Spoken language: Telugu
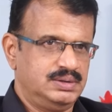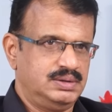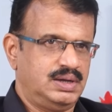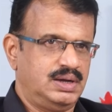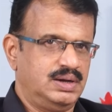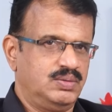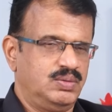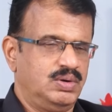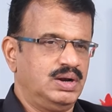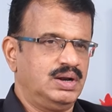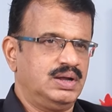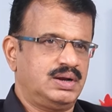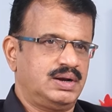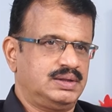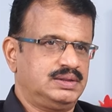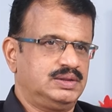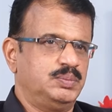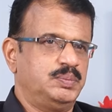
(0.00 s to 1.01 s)
దానివల్ల
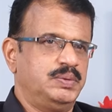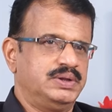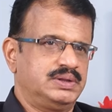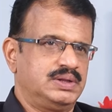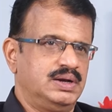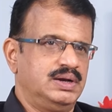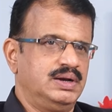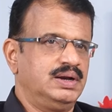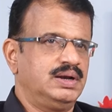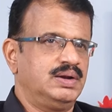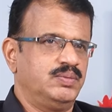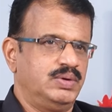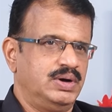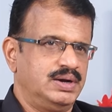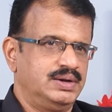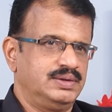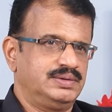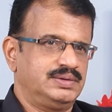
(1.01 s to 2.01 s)
రక్తపాతాన్ని
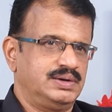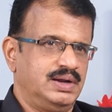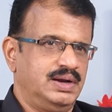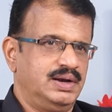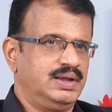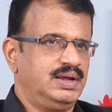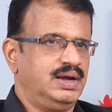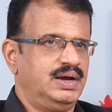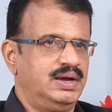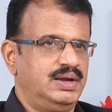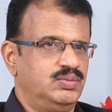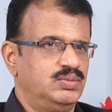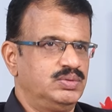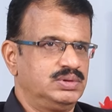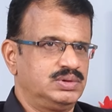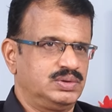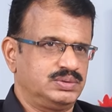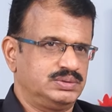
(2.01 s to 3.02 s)
నివారించడానికి ఆయన
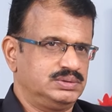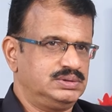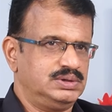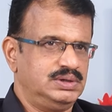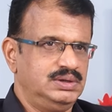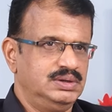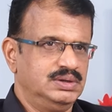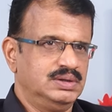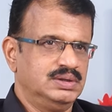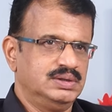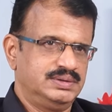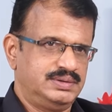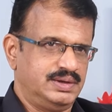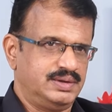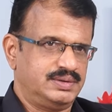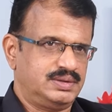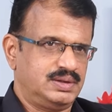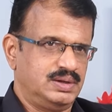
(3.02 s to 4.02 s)
వంతు కృషి
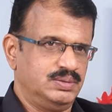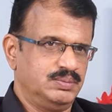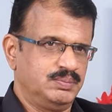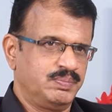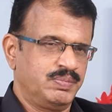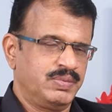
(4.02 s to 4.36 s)
చేస్తాడు